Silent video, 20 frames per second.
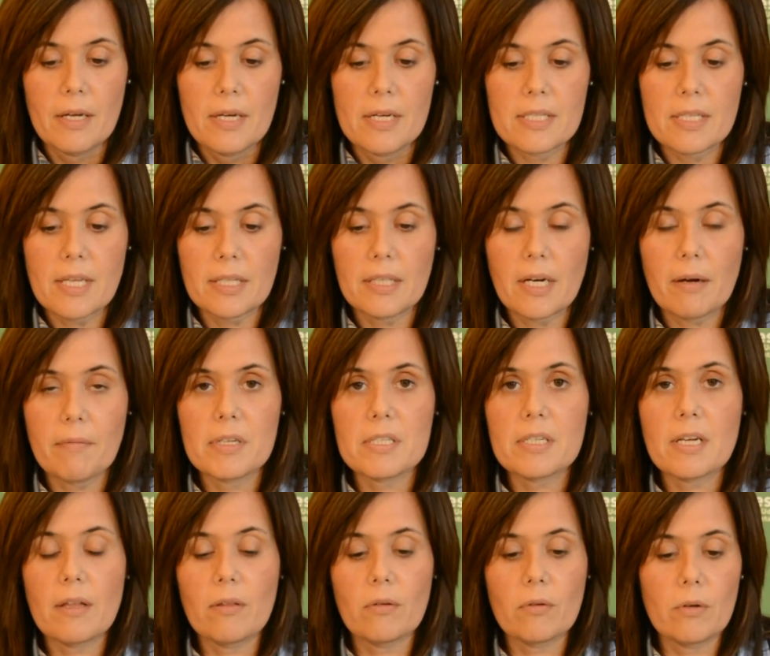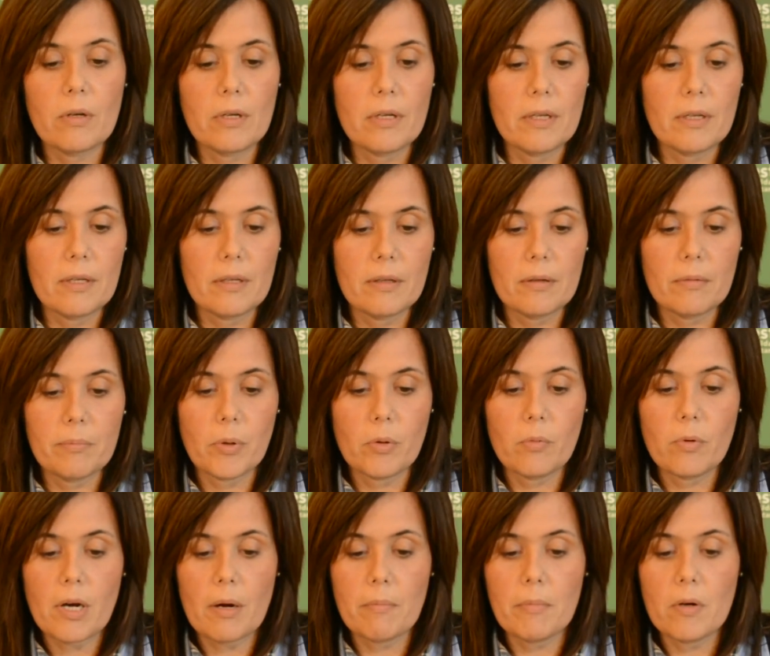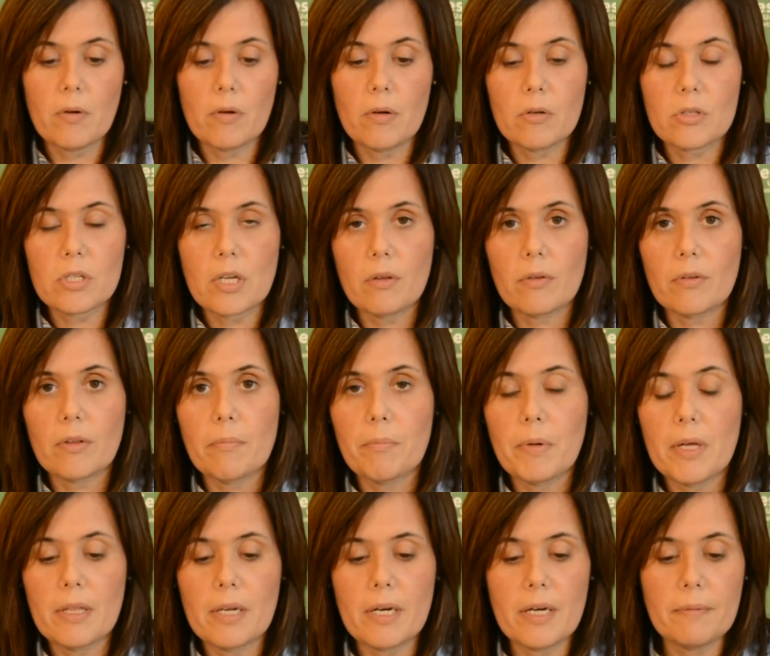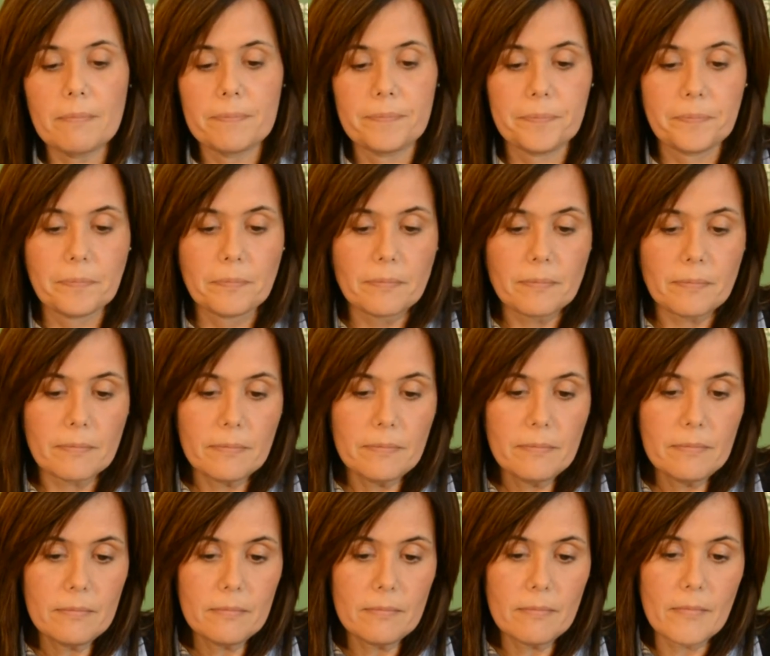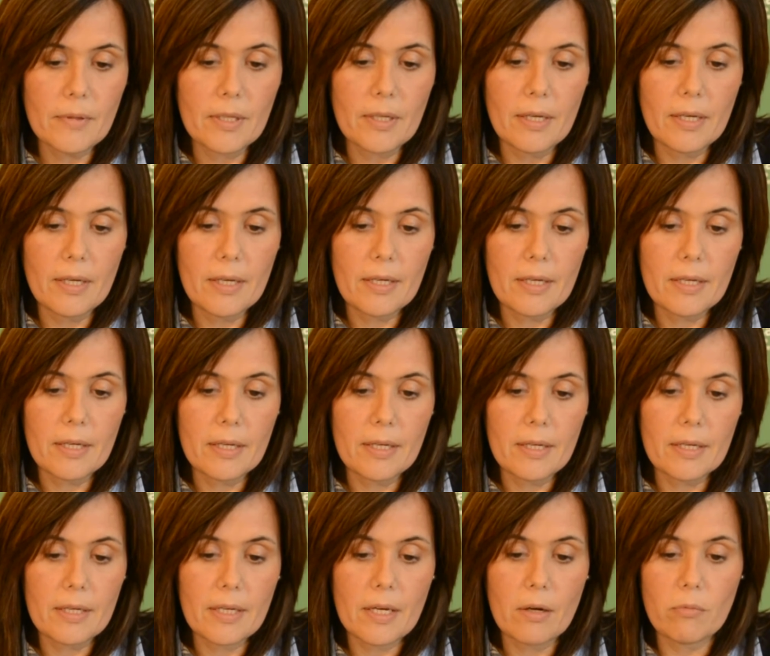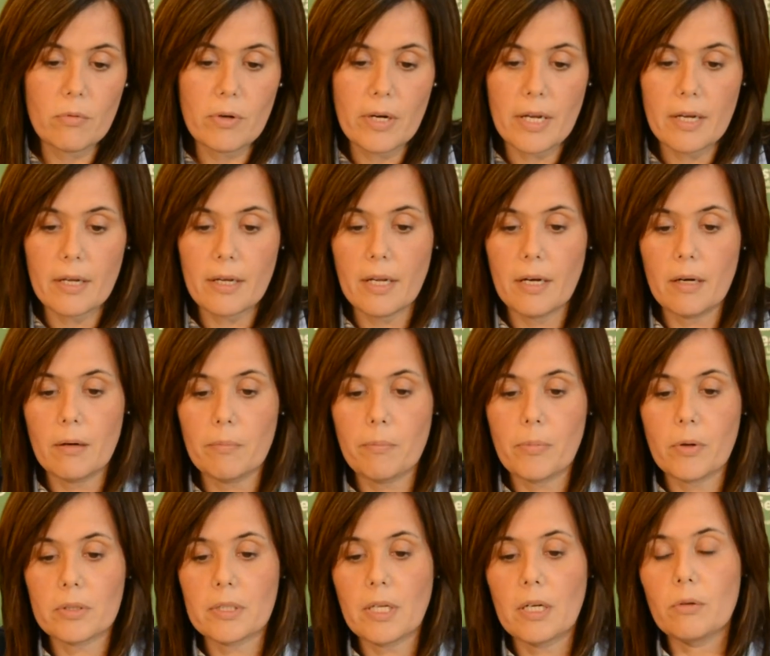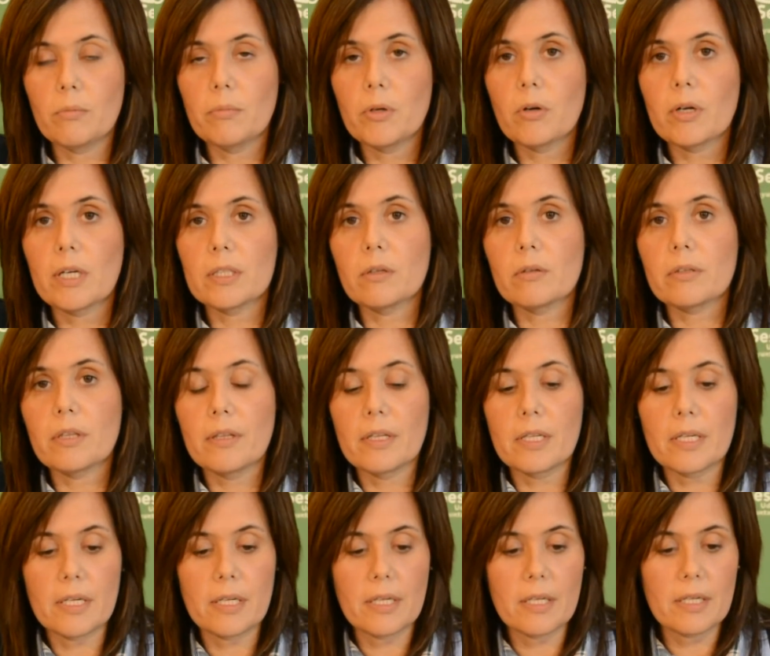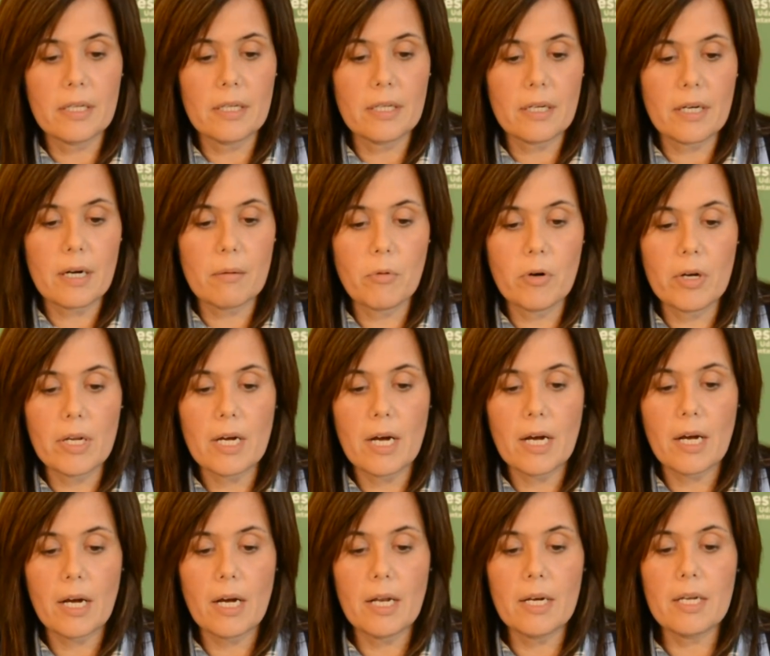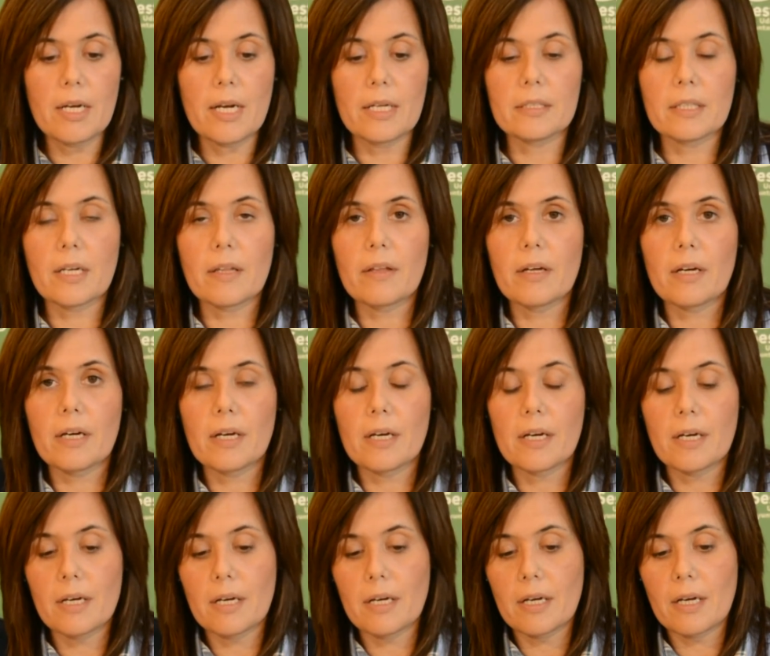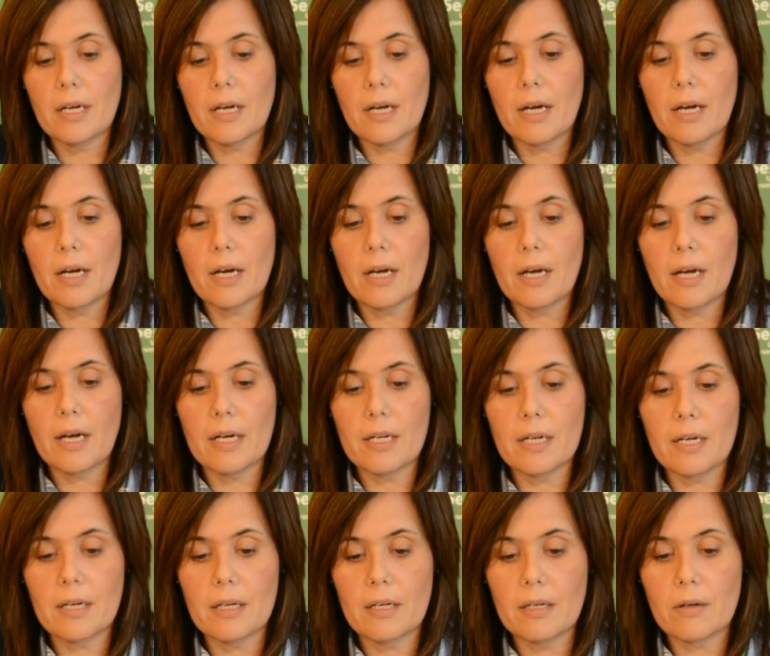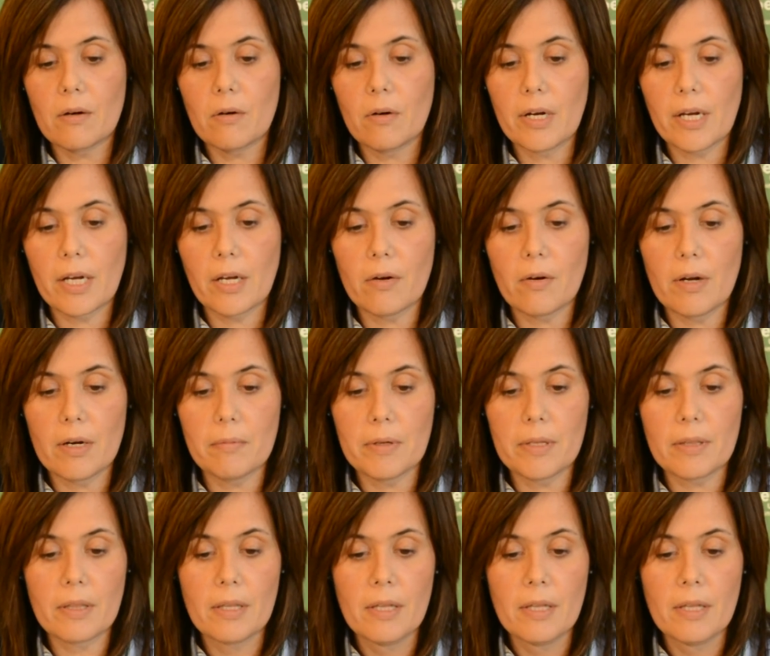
Está atravesado por un camino enlosado de piedra que une el portal número 14 de Ramón y Cajal y la entrada al Colegio Albiz.